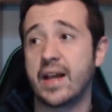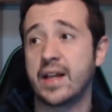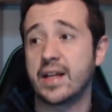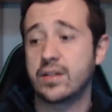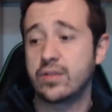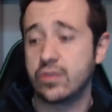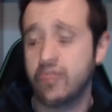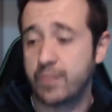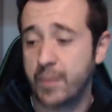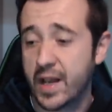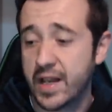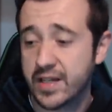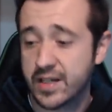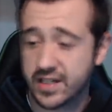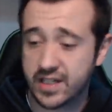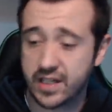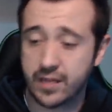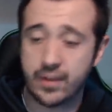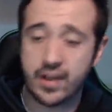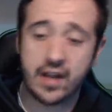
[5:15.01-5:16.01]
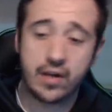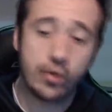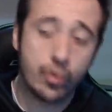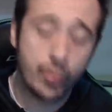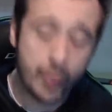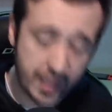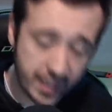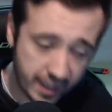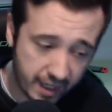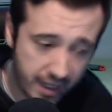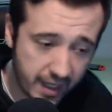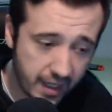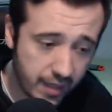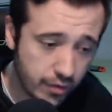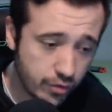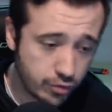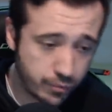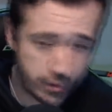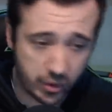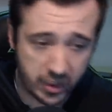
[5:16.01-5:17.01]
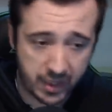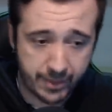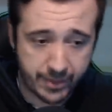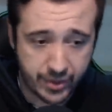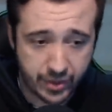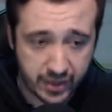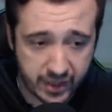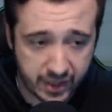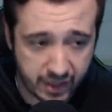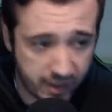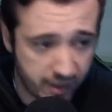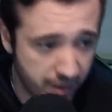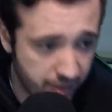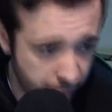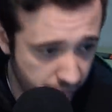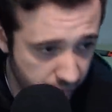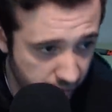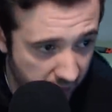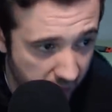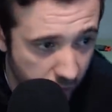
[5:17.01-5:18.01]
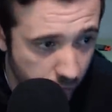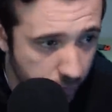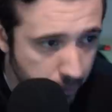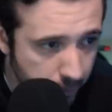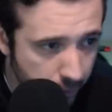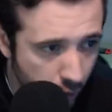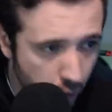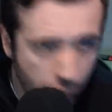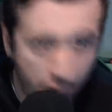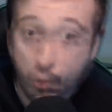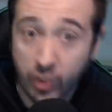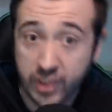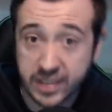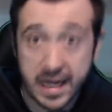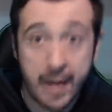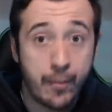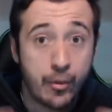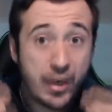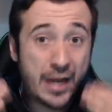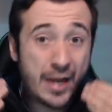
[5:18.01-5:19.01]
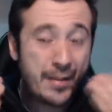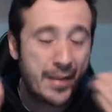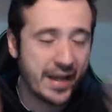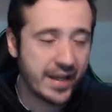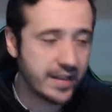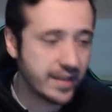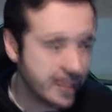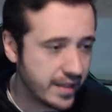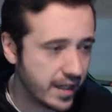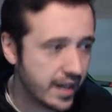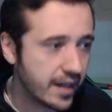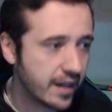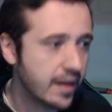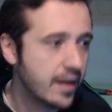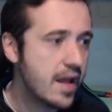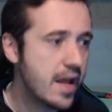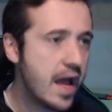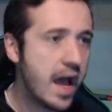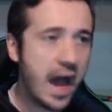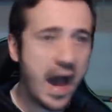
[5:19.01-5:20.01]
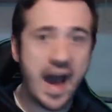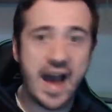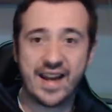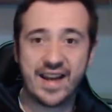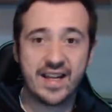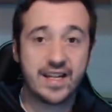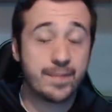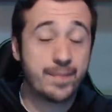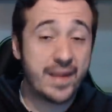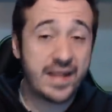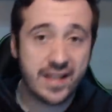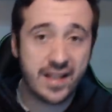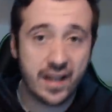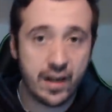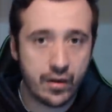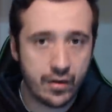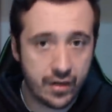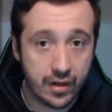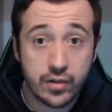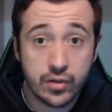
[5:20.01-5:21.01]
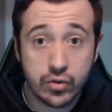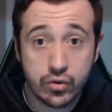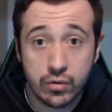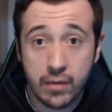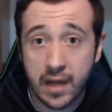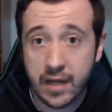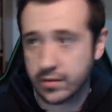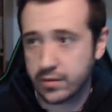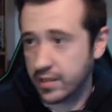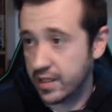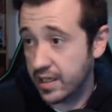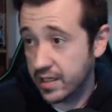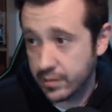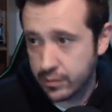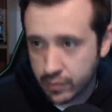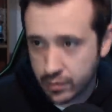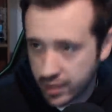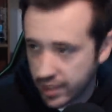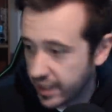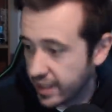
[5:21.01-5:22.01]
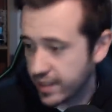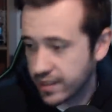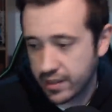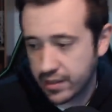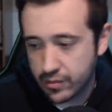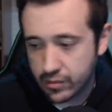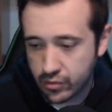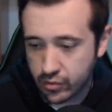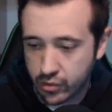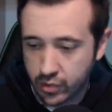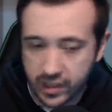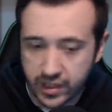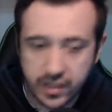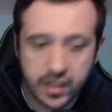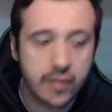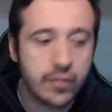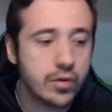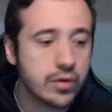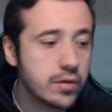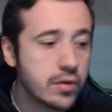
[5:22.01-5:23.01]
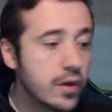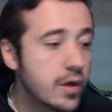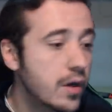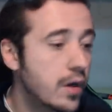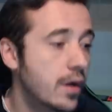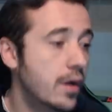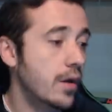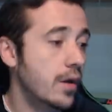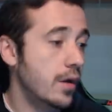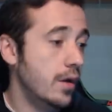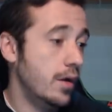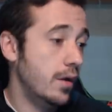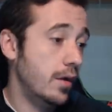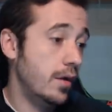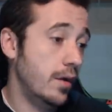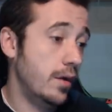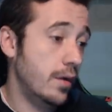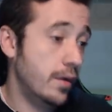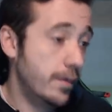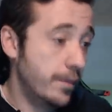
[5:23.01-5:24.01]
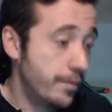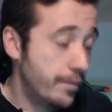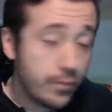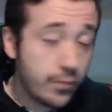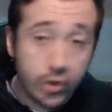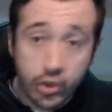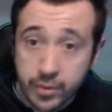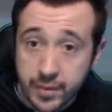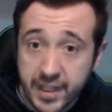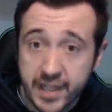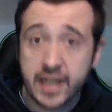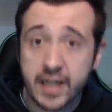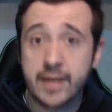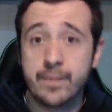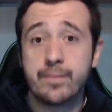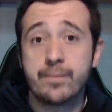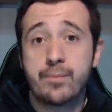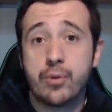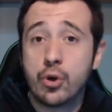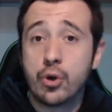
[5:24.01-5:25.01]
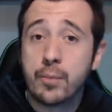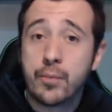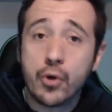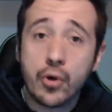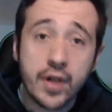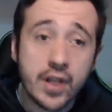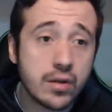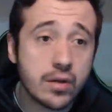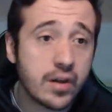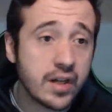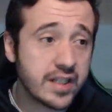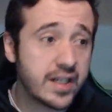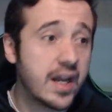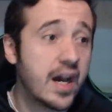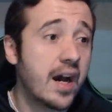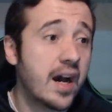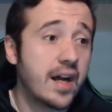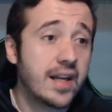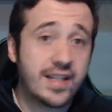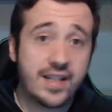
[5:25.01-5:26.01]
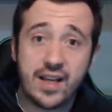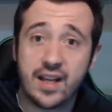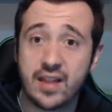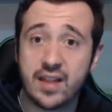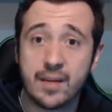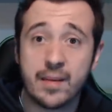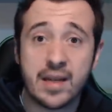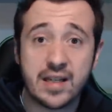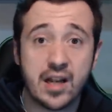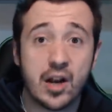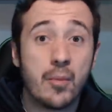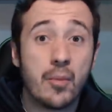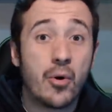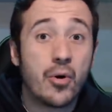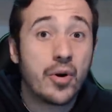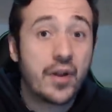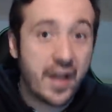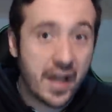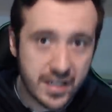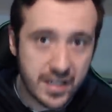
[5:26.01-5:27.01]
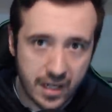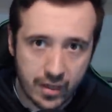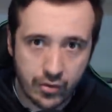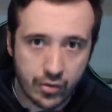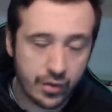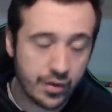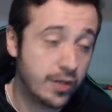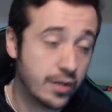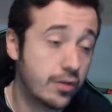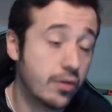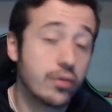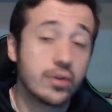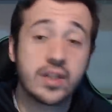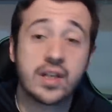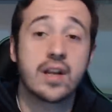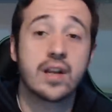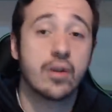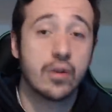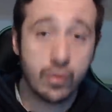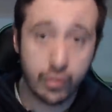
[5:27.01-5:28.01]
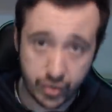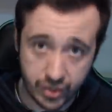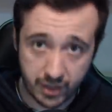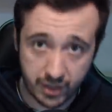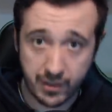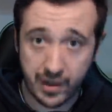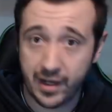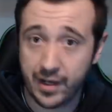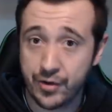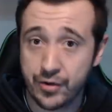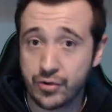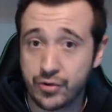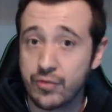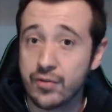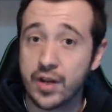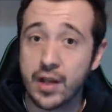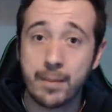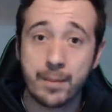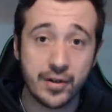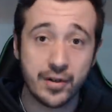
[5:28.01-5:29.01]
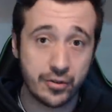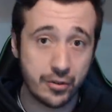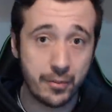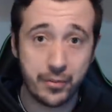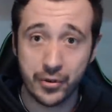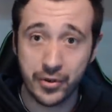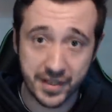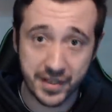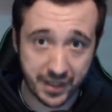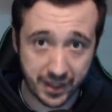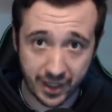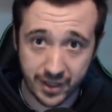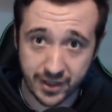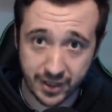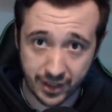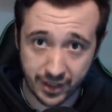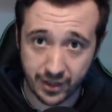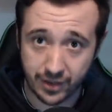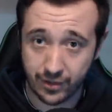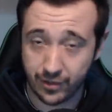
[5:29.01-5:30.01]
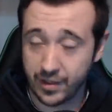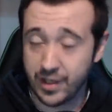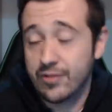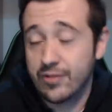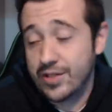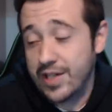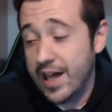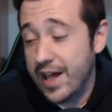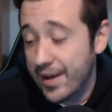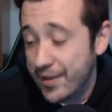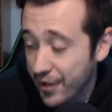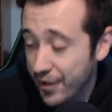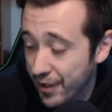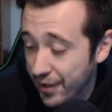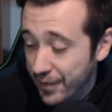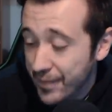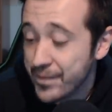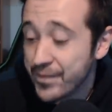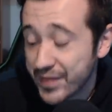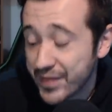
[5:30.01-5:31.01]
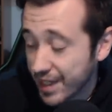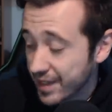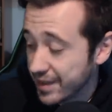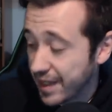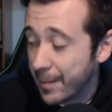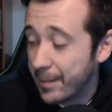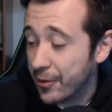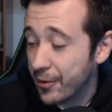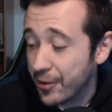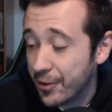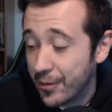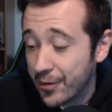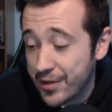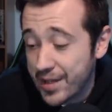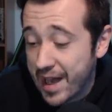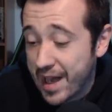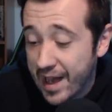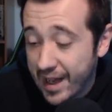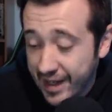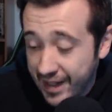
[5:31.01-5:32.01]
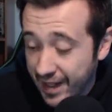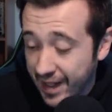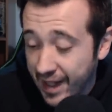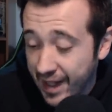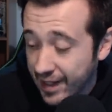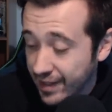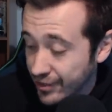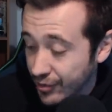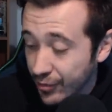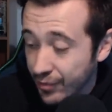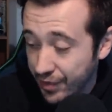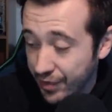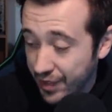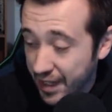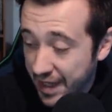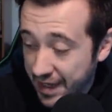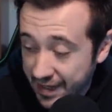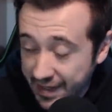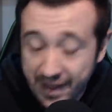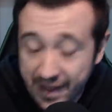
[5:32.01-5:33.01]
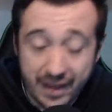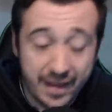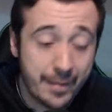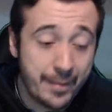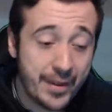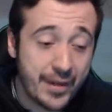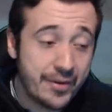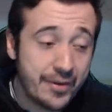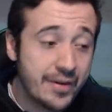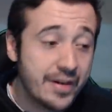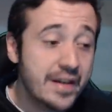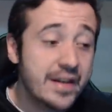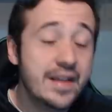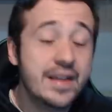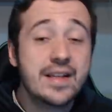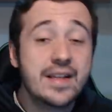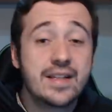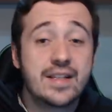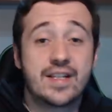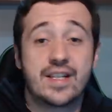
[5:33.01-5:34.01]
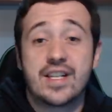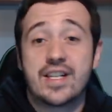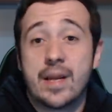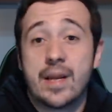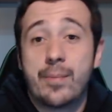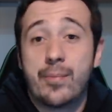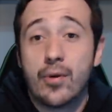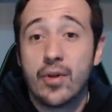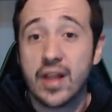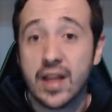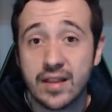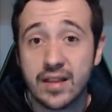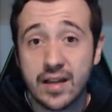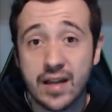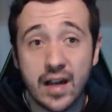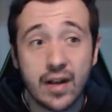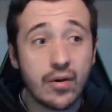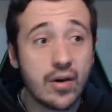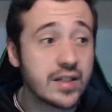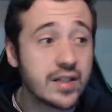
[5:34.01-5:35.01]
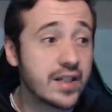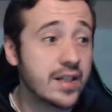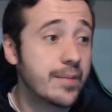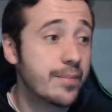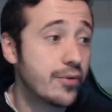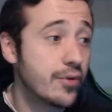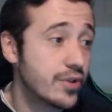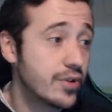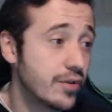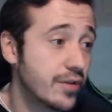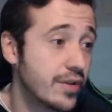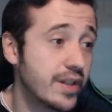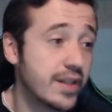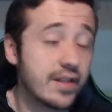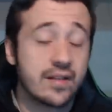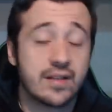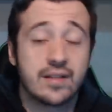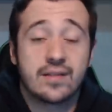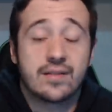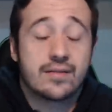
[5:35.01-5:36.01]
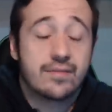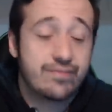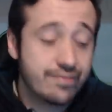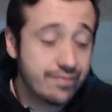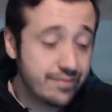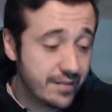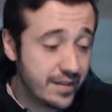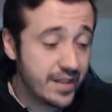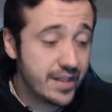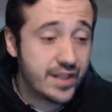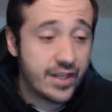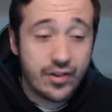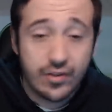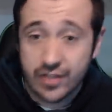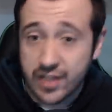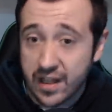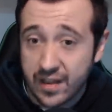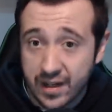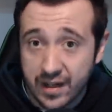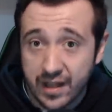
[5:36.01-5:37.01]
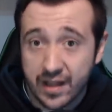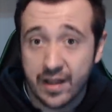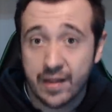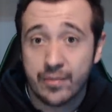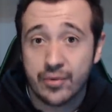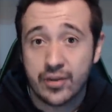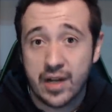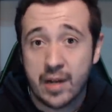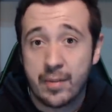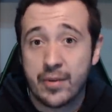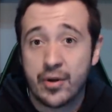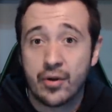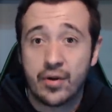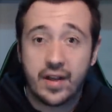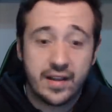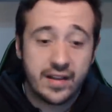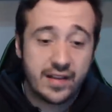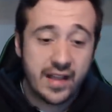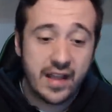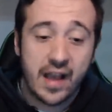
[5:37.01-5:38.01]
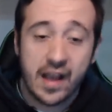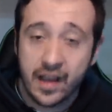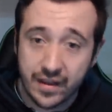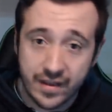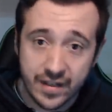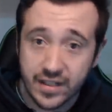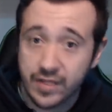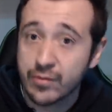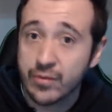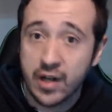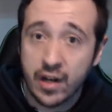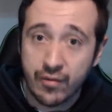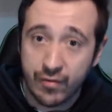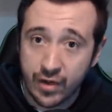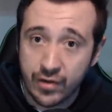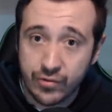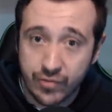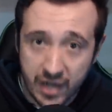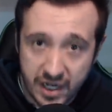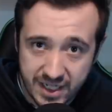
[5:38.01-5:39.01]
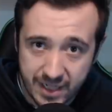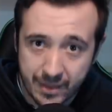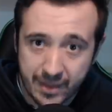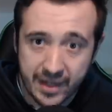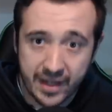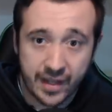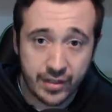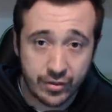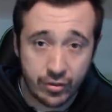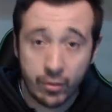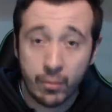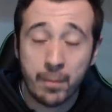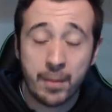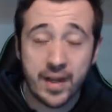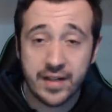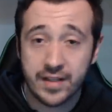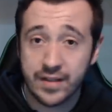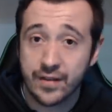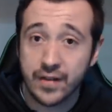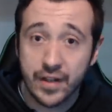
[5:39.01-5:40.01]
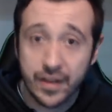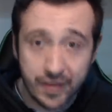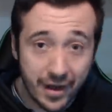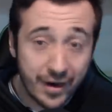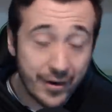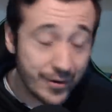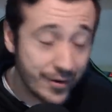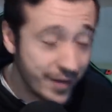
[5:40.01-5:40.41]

que estos países se vean obligados por la presión internacional un poco, aunque sea por aparentar, a respetar los derechos humanos de las mujeres y de otros colectivos, pues mira, por poquito que se haga, se hace más a lo mejor que aislándolos de todo. Es que no lo sé, ¿vale? No soy un experto en política internacional. O sea, no, tampoco voy aquí a solucionar nada. Pero si se puede hacer algo así, pues oye. Y si no se hace nada, pues al menos que tengan que disimular durante una semana que son un país civilizado, ¿no?